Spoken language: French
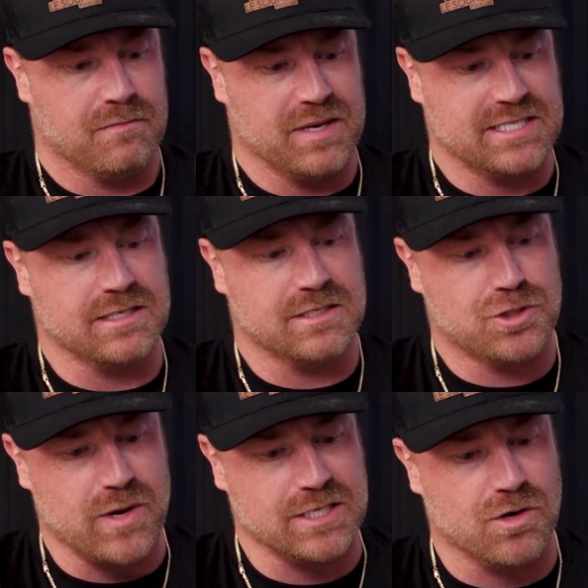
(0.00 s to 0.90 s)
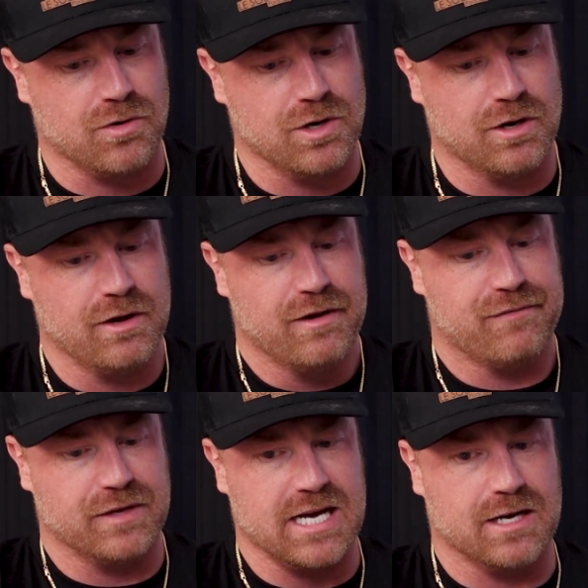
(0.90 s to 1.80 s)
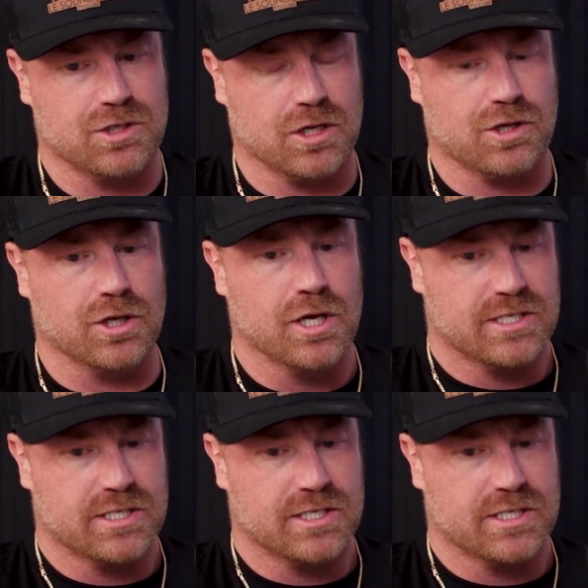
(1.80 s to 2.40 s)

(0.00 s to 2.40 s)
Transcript: mais cette situation-là faisait en sorte que